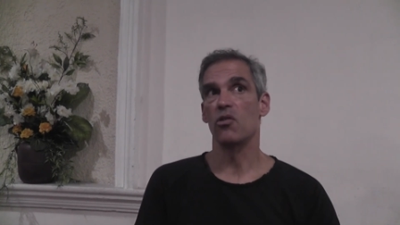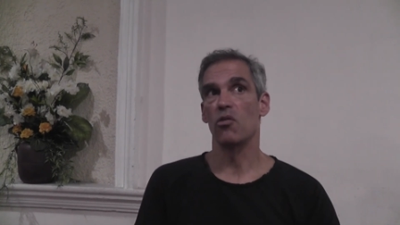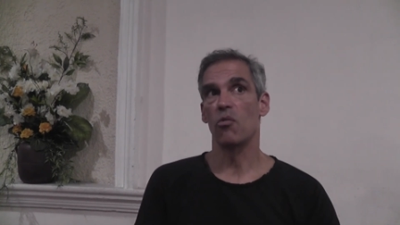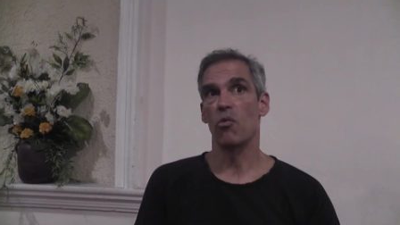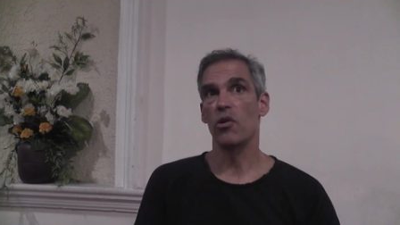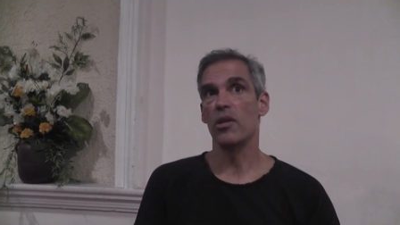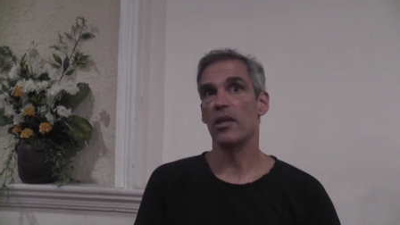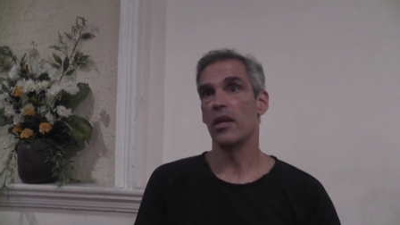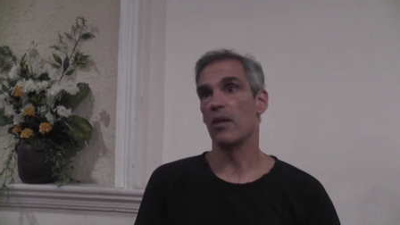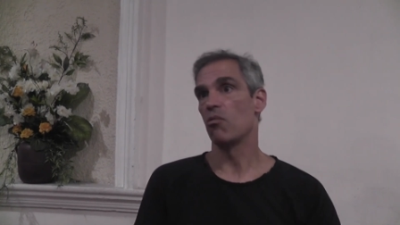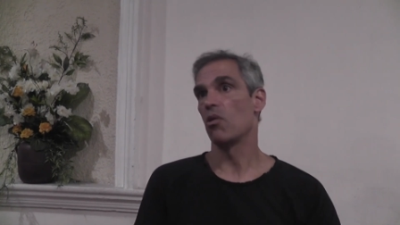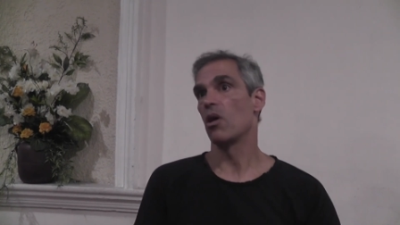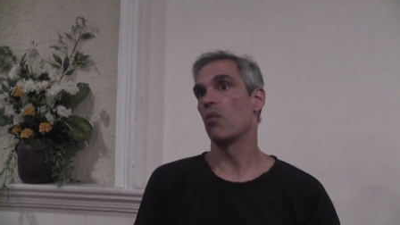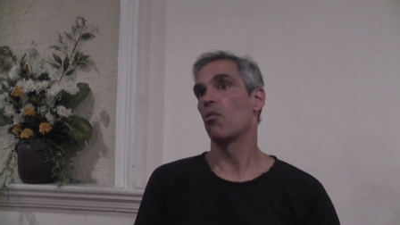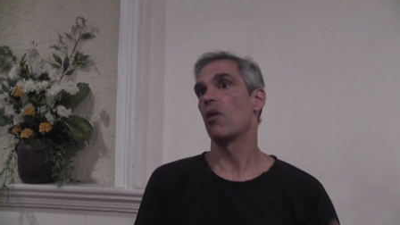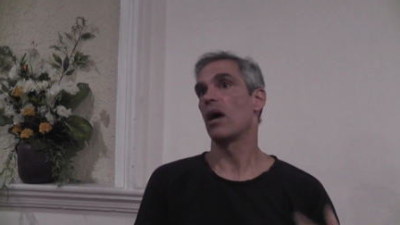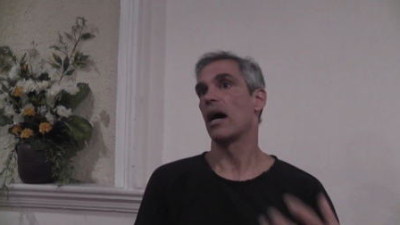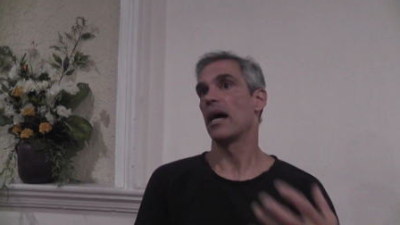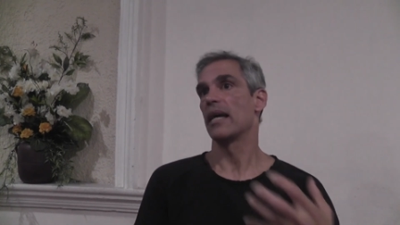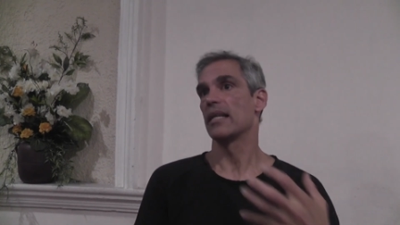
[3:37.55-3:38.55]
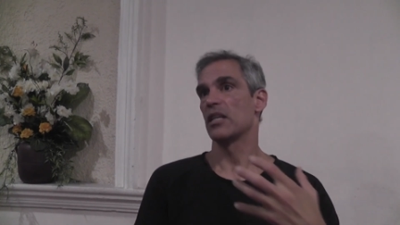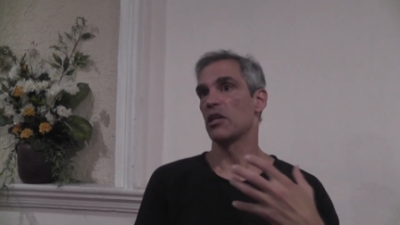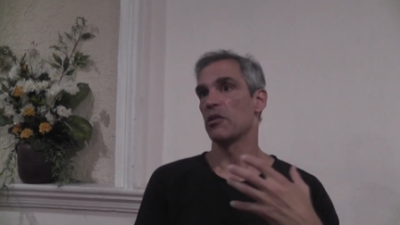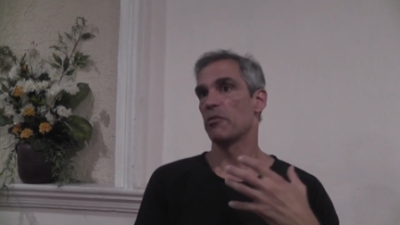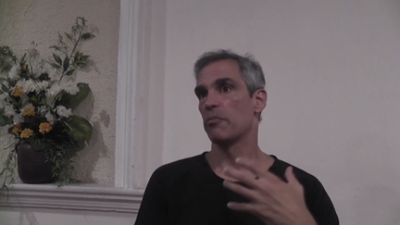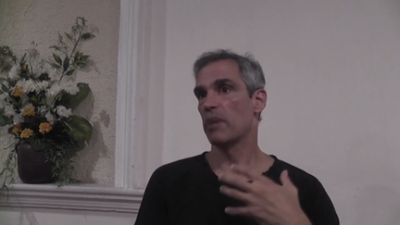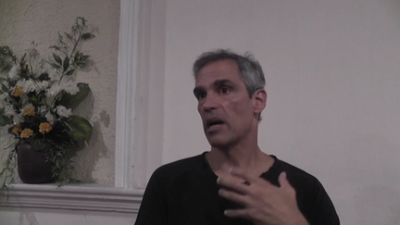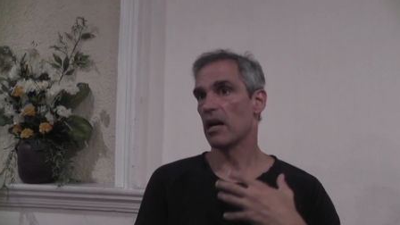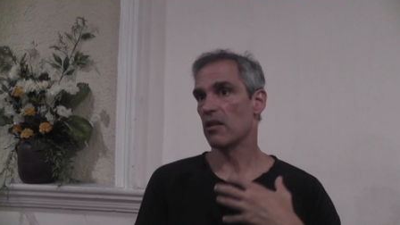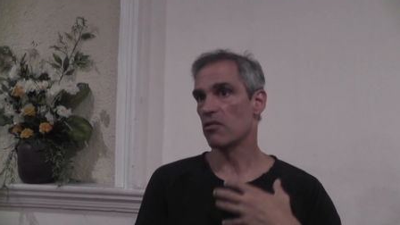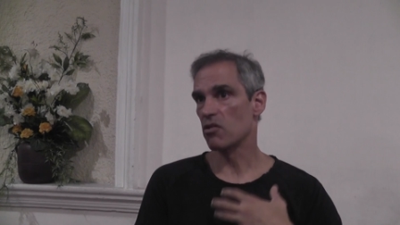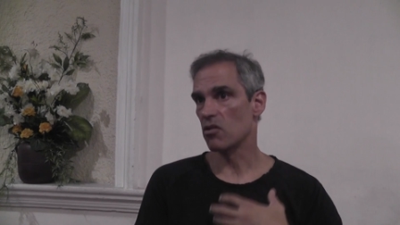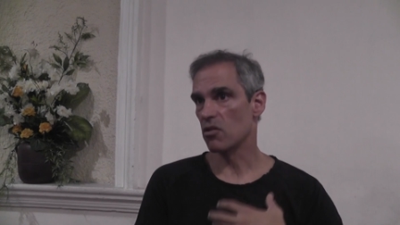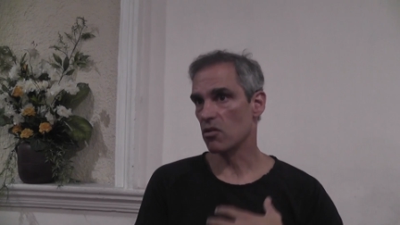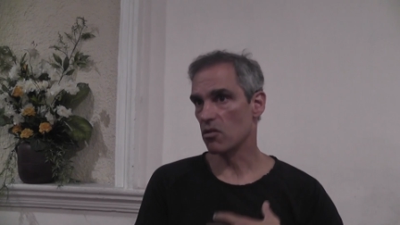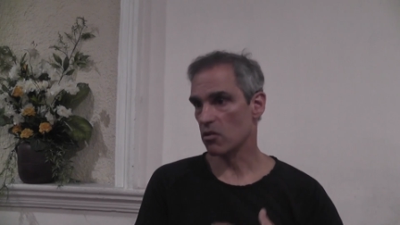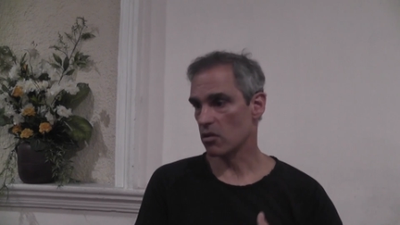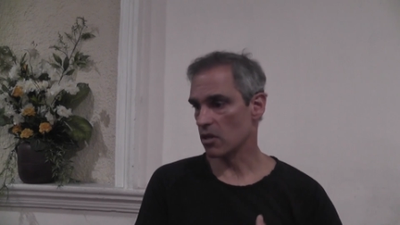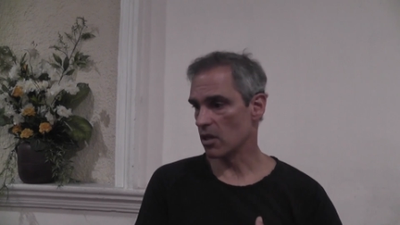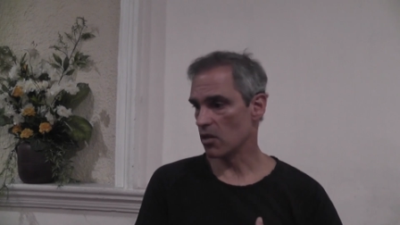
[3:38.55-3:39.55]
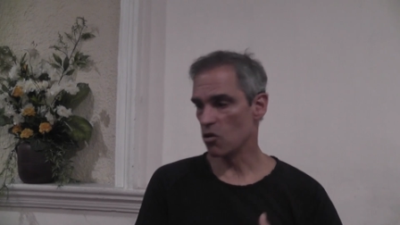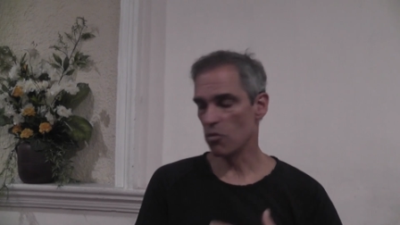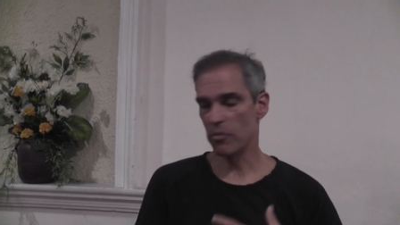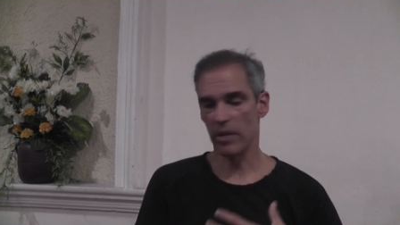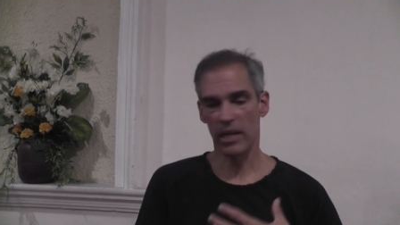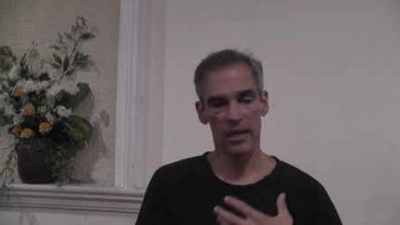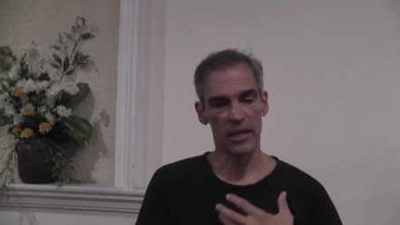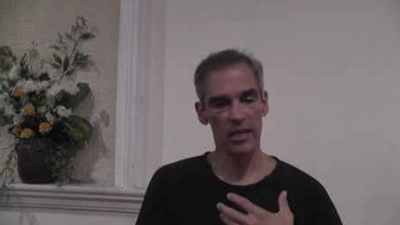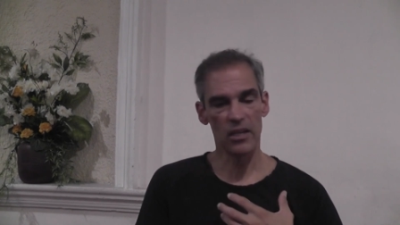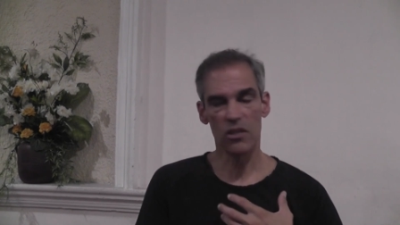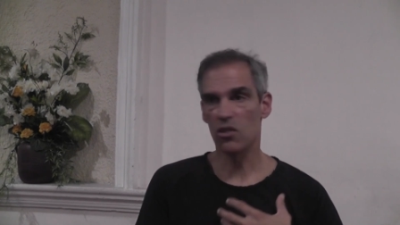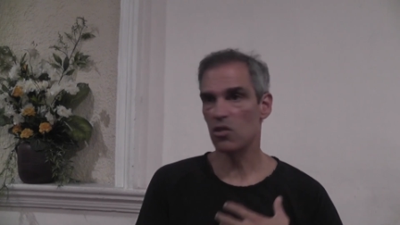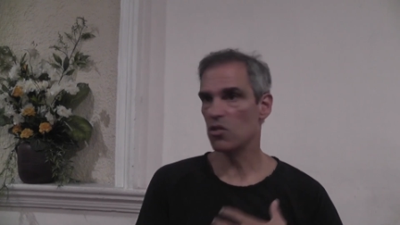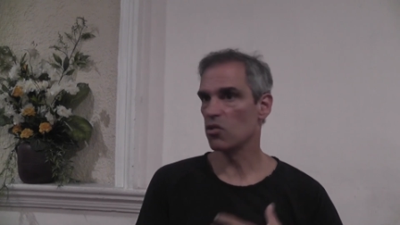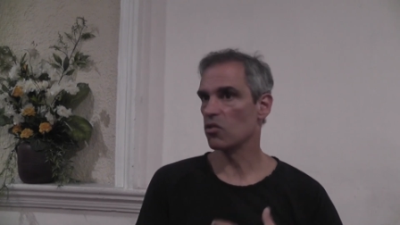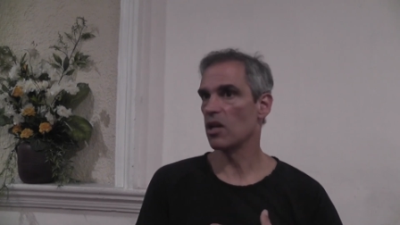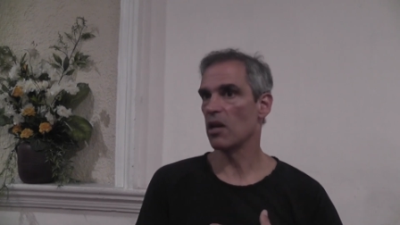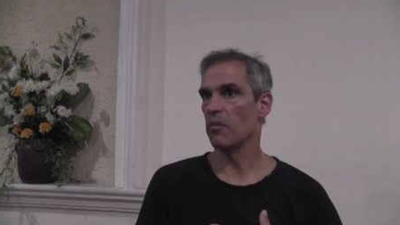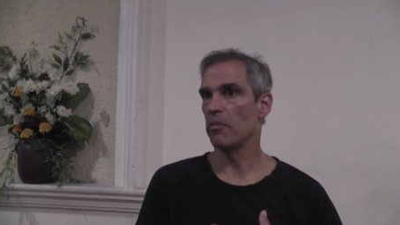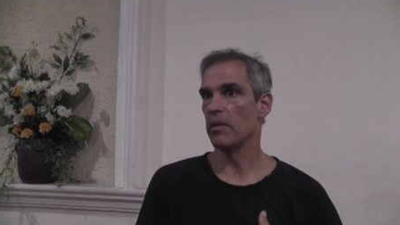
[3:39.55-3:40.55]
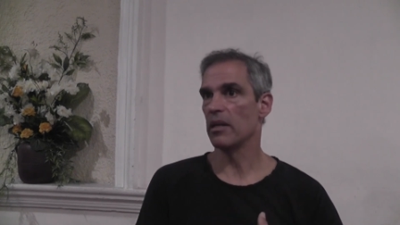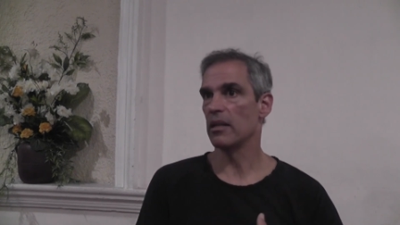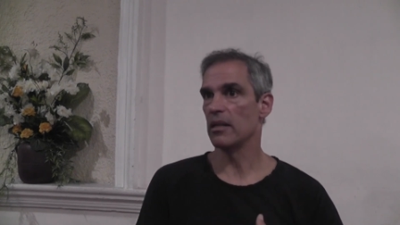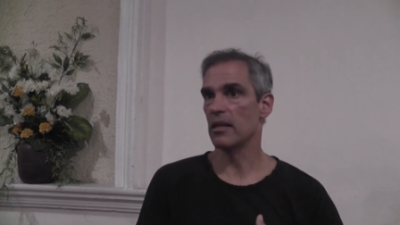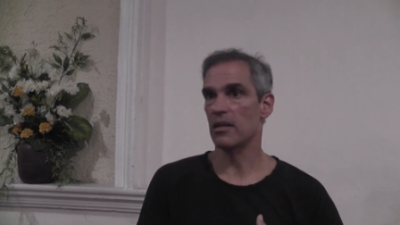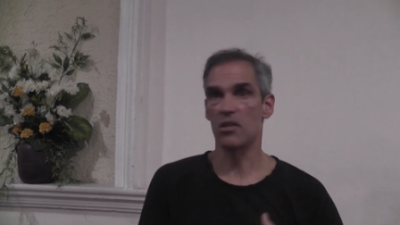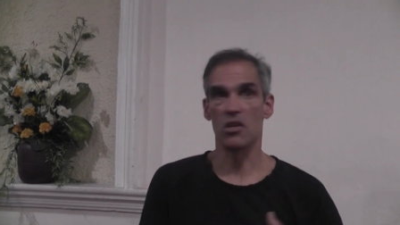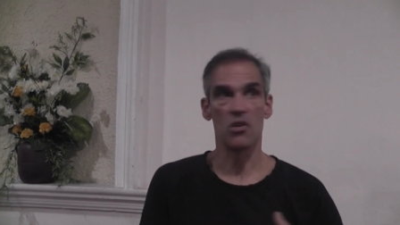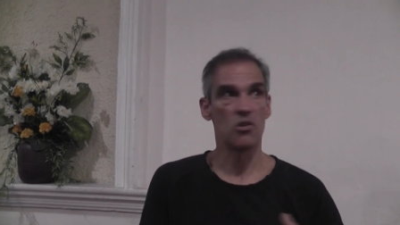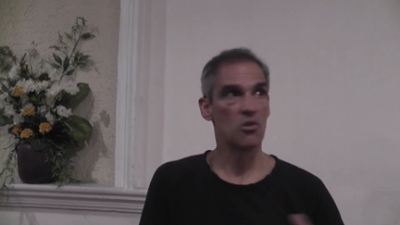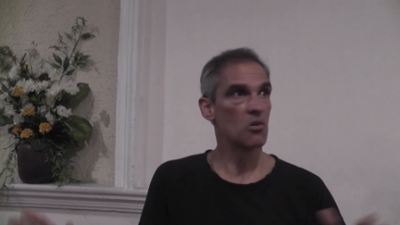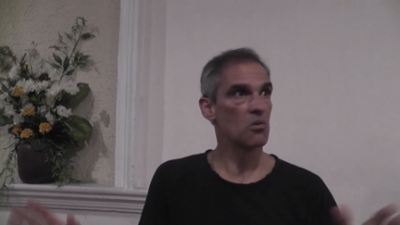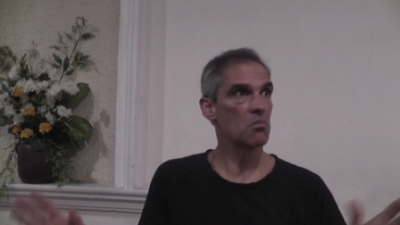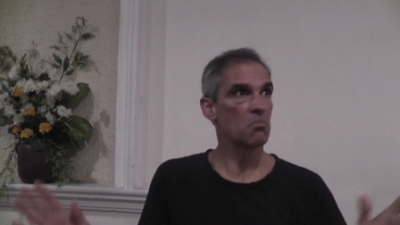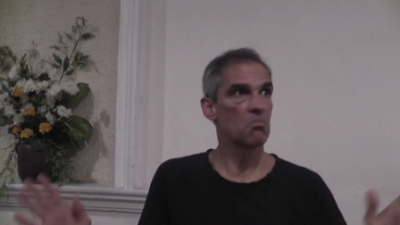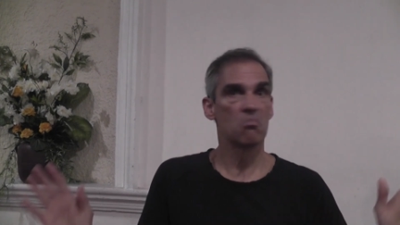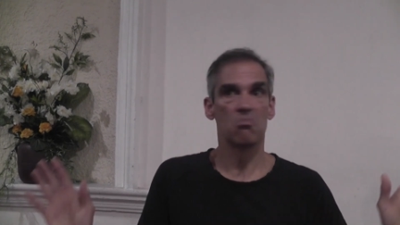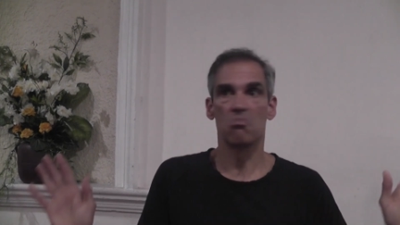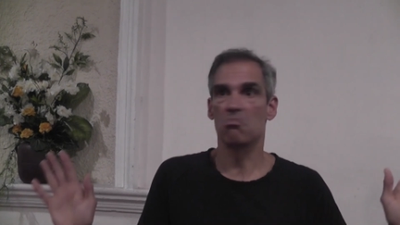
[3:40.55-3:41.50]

yo voy de nuevo a ese espacio donde yo me rindo totalmente, Señor,